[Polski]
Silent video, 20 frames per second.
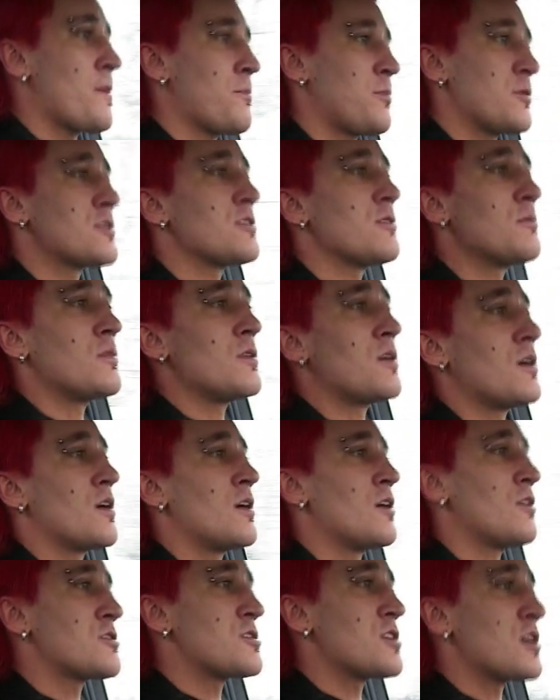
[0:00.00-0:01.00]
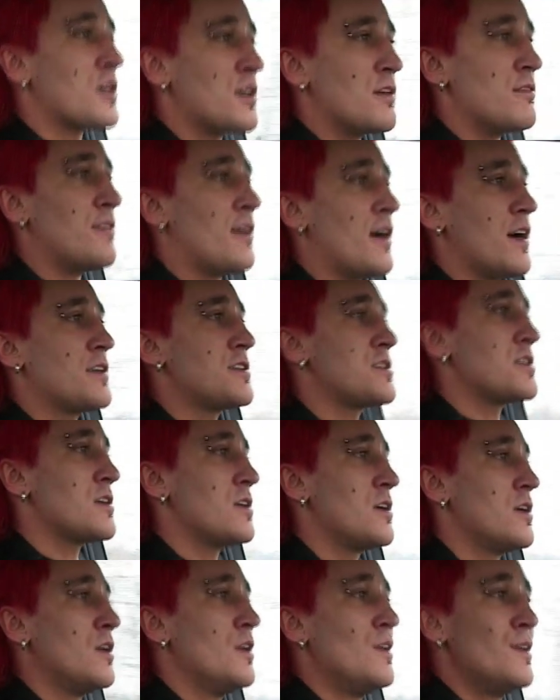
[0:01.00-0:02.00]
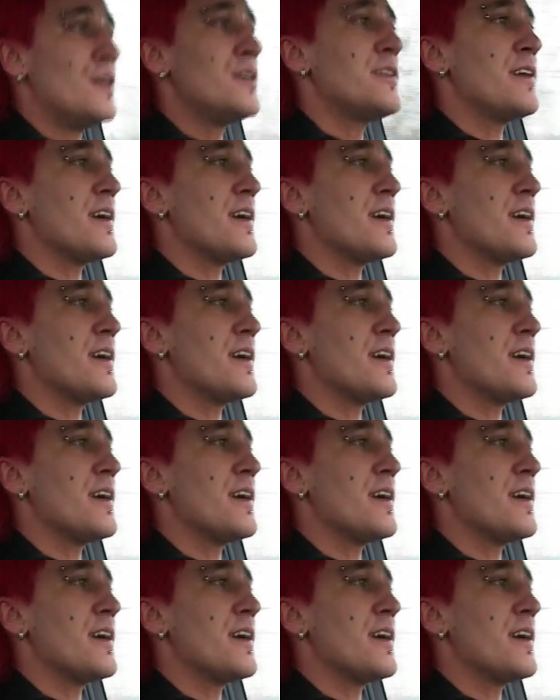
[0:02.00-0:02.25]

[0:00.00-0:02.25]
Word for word: po sobie oczekiwać i